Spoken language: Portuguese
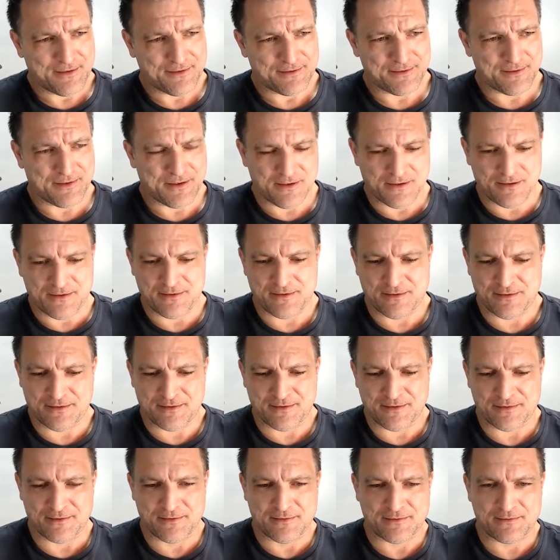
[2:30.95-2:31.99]

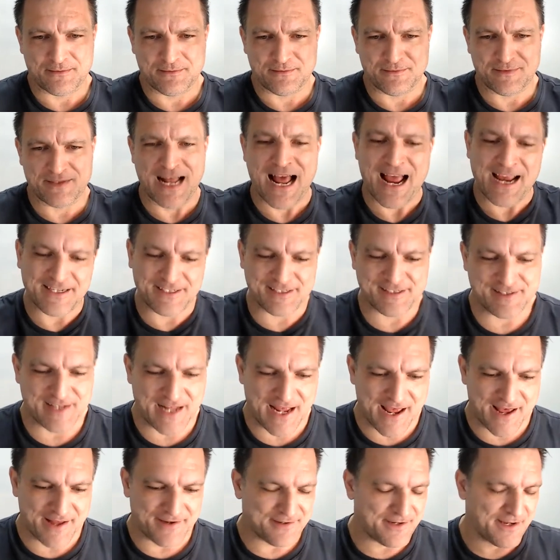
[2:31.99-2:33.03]
Uh,
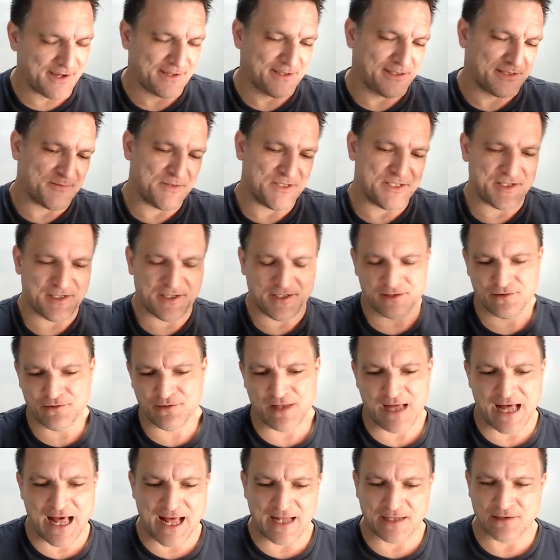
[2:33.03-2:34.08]
nightstand, que é aquelas mesinhas do
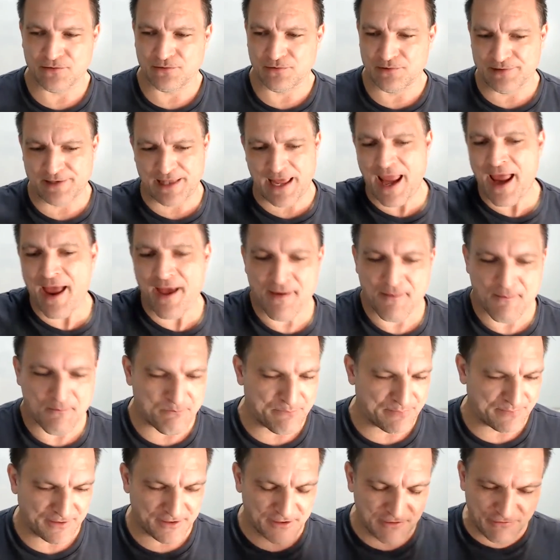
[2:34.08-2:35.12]
lado,
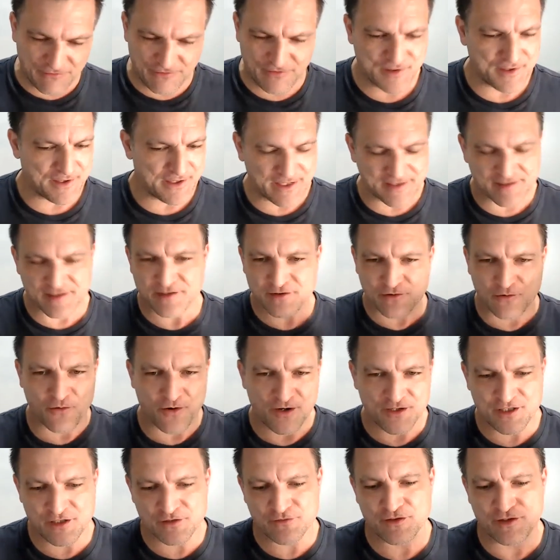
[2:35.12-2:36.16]
lamp, enfim, essas
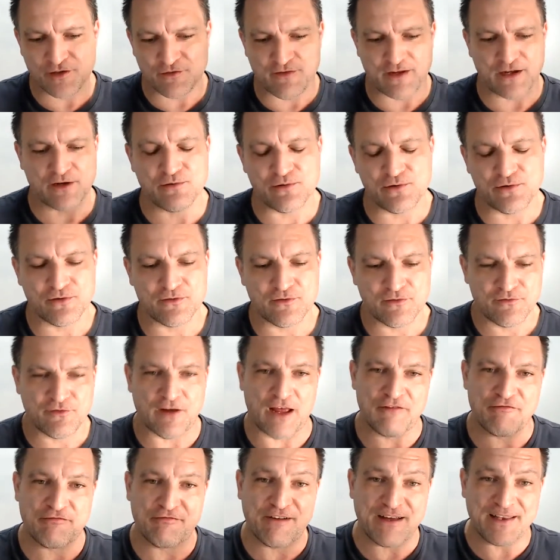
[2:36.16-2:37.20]
coisas você vai,
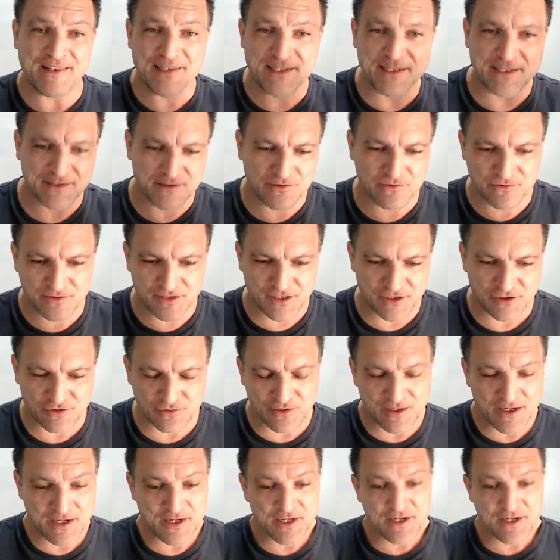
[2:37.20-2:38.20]
vai falando isso,